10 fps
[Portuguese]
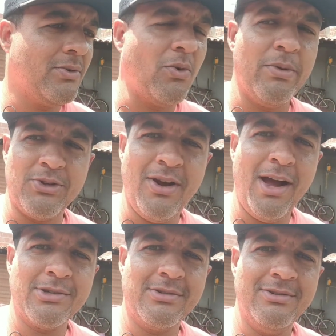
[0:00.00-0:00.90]
comer
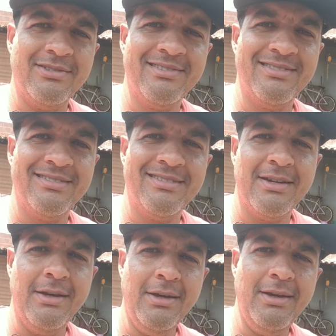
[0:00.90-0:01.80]
churrasco
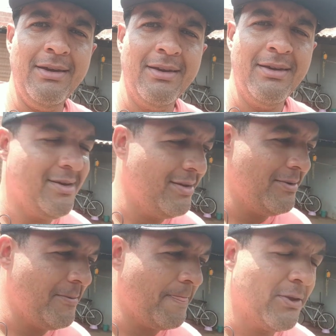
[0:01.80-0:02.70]
e
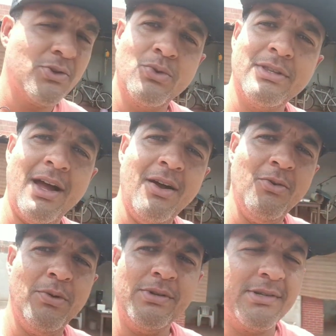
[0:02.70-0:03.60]
escutar
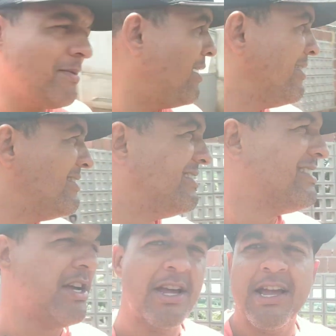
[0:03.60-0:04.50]
um bom samba.
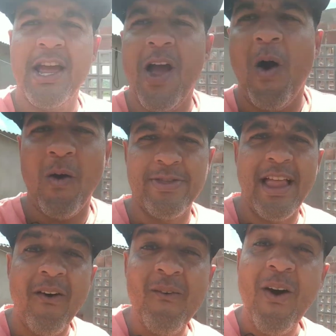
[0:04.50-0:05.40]

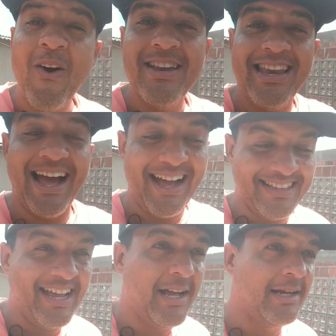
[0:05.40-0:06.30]
Dá uma
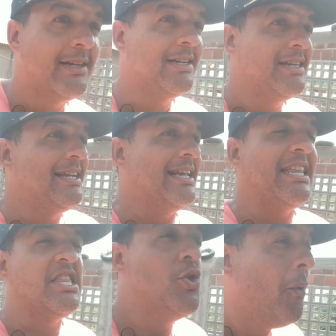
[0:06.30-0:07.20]
olhada
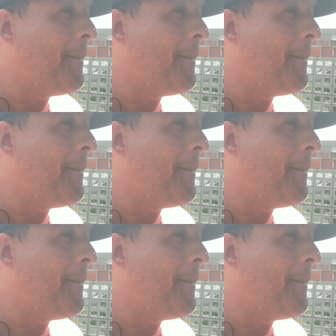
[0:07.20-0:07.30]
no